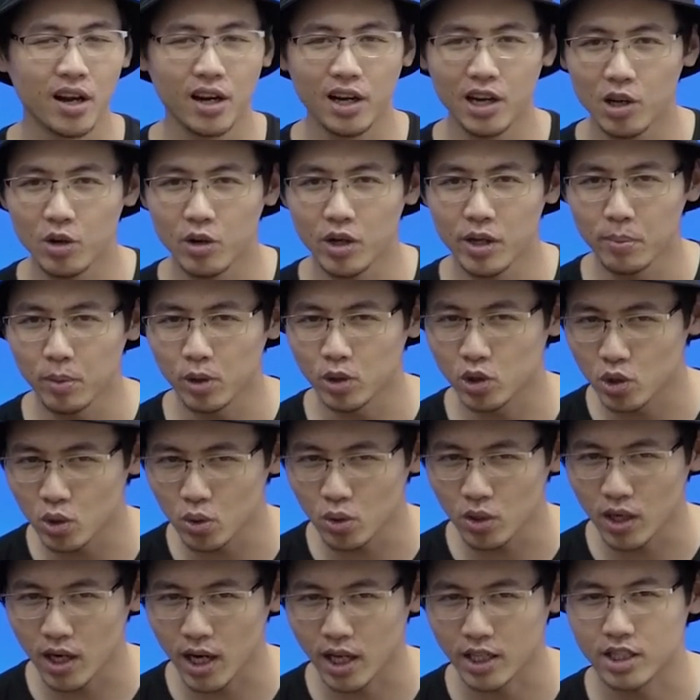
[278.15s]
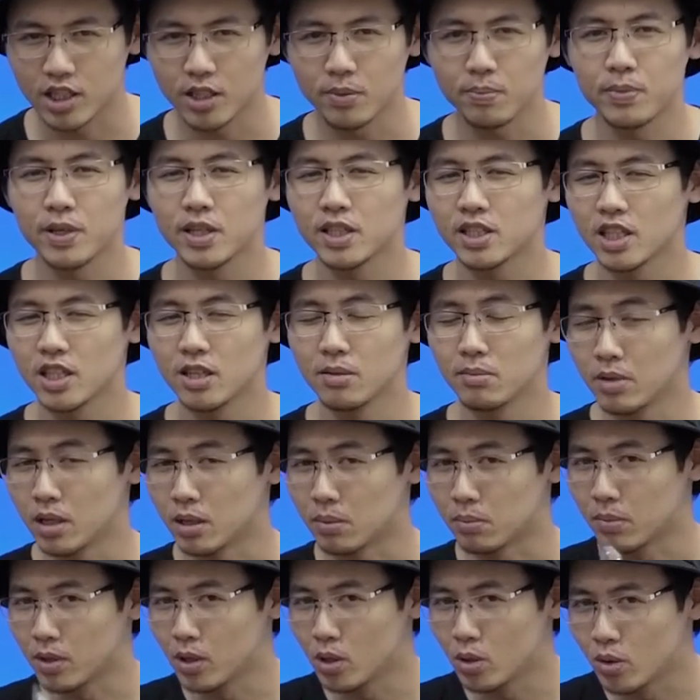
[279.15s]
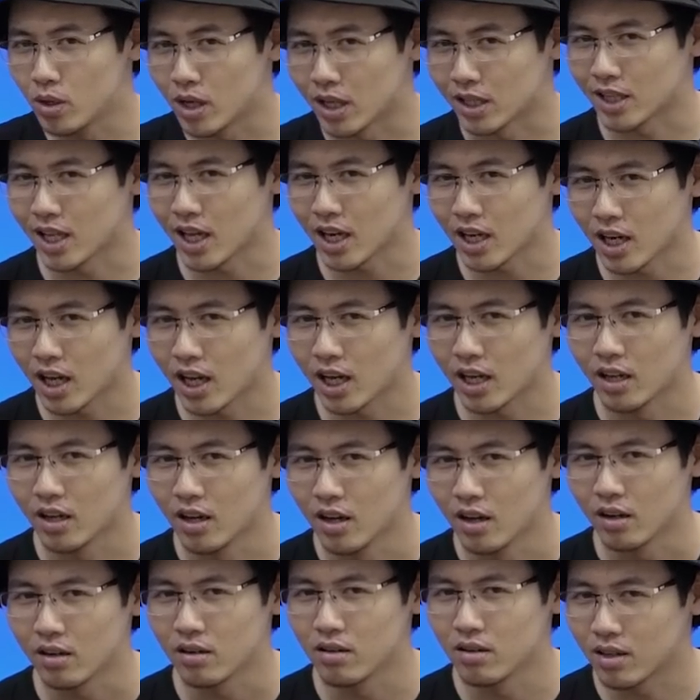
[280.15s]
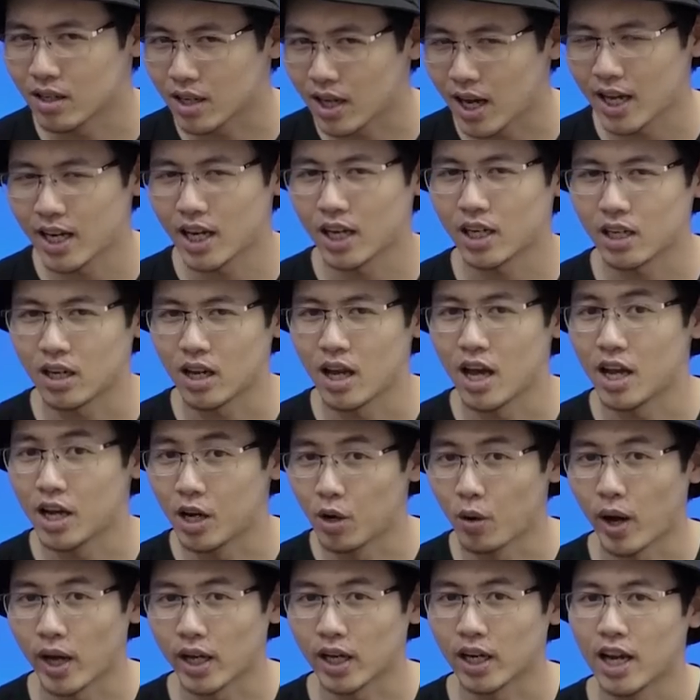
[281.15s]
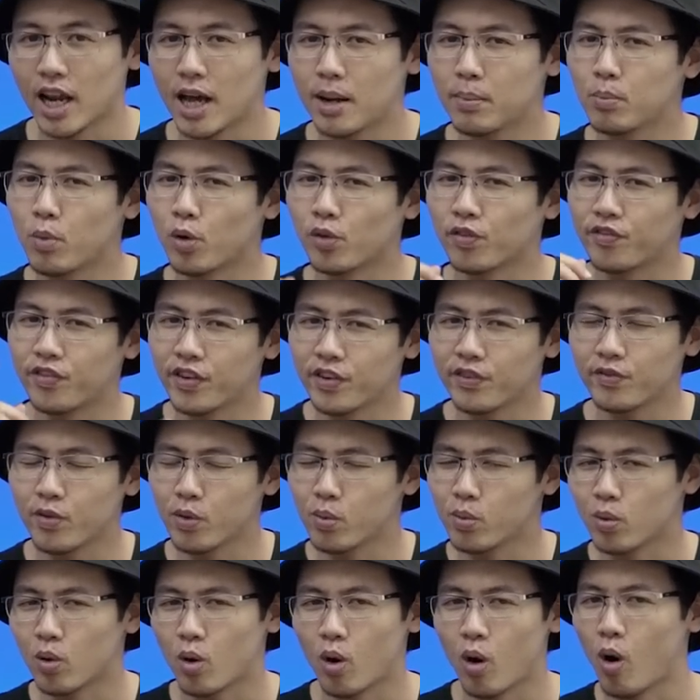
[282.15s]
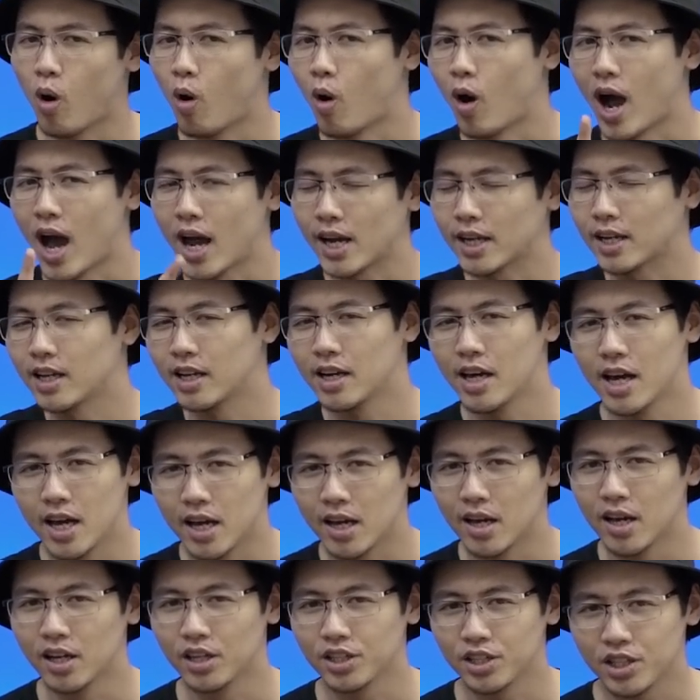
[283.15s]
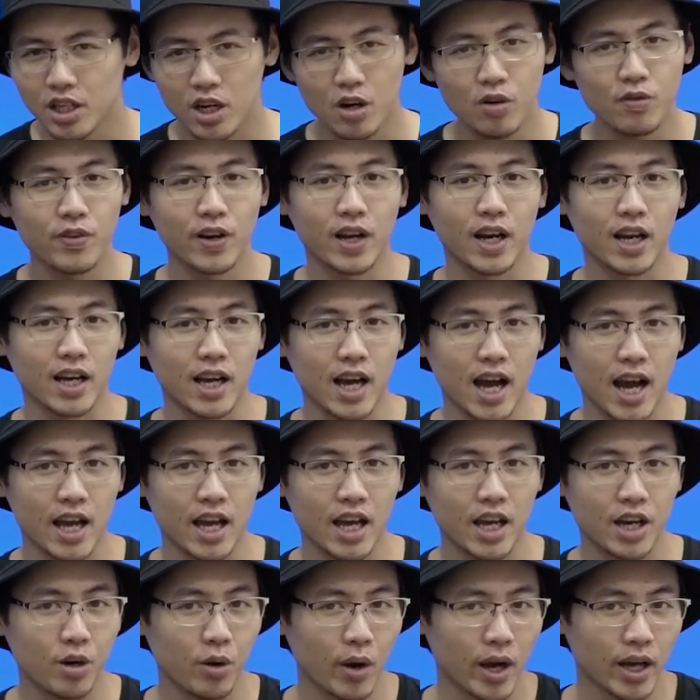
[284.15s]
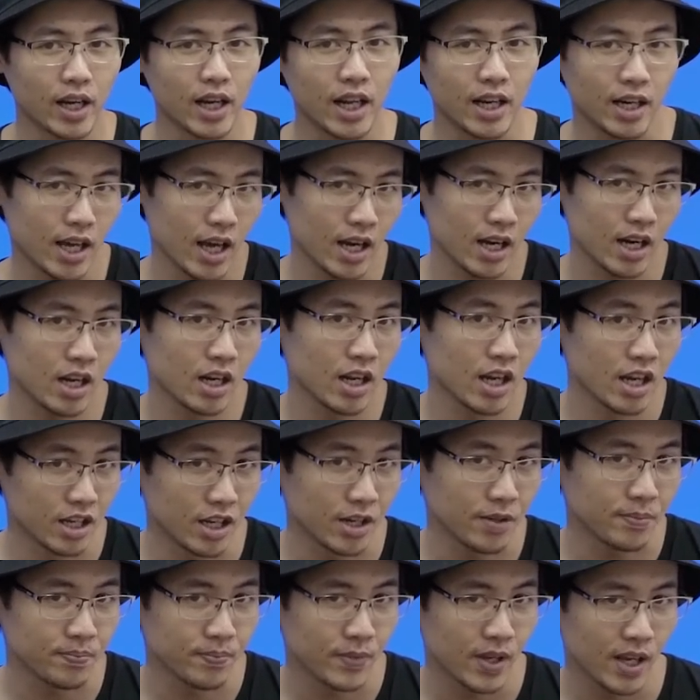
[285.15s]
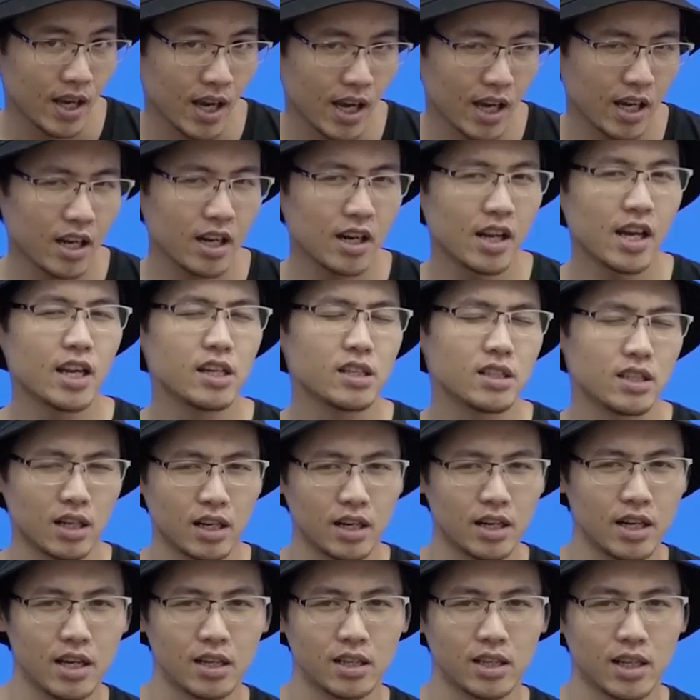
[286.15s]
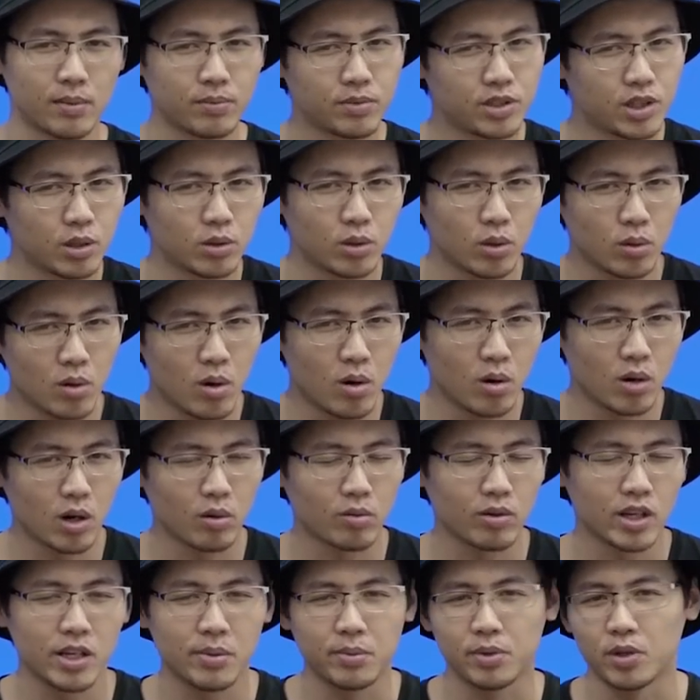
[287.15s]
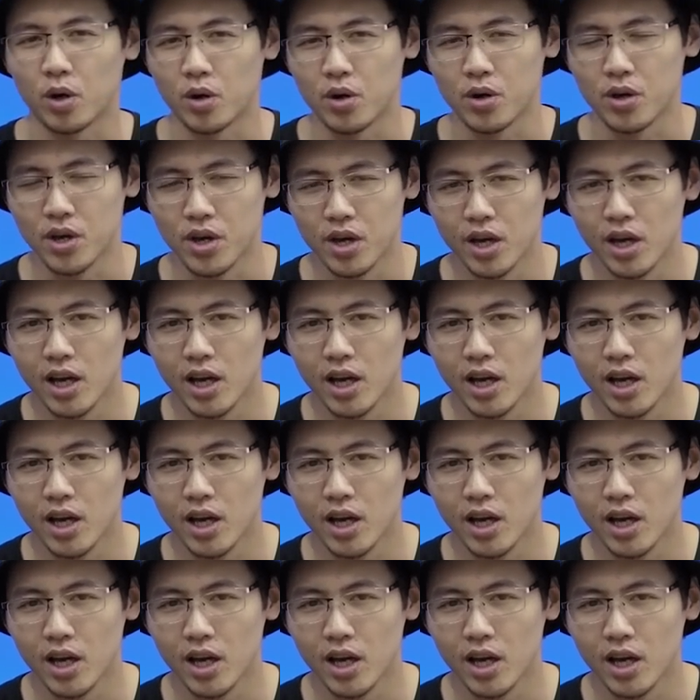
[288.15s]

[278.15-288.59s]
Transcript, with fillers: Lưu ý một chút là chiếc PC mình build để test này được cài đặt hệ điều hành lên một phân vùng của ổ HDD chứ không phải là cài hệ điều hành lên SSD nhé. SSD chỉ là để tham chiếu tốc độ đọc ghi mà thôi.